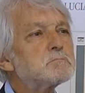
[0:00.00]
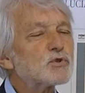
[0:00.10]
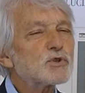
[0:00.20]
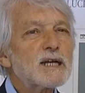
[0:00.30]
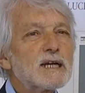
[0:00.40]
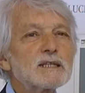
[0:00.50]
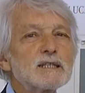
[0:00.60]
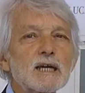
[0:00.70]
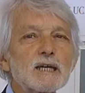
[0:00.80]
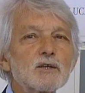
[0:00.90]
potrei anche
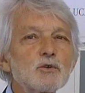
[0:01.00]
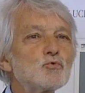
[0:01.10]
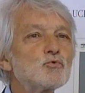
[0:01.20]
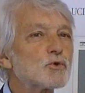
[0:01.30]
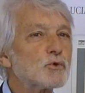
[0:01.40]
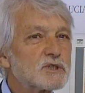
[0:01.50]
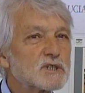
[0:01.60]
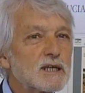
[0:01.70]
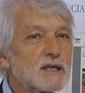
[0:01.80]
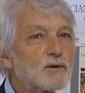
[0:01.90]
dire chiuso
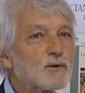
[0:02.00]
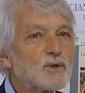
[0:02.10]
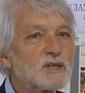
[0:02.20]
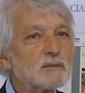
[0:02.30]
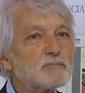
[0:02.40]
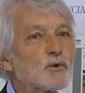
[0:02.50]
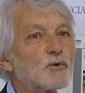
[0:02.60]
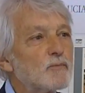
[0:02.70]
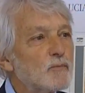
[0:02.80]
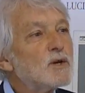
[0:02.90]
se questa
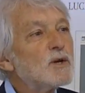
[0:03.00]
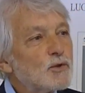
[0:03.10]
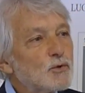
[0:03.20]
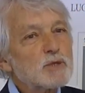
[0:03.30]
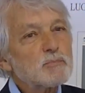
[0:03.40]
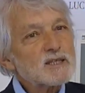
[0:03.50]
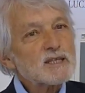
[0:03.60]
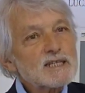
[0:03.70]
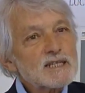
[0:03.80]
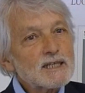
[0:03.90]
parola non, non si
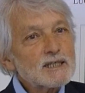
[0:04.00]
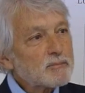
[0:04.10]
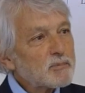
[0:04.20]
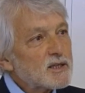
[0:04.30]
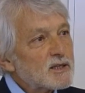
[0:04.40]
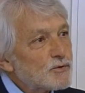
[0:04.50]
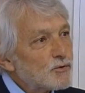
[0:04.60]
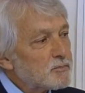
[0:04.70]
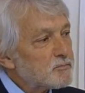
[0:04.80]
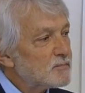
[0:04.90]
prestasse anche a
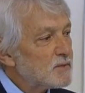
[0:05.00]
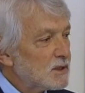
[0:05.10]
interpretazioni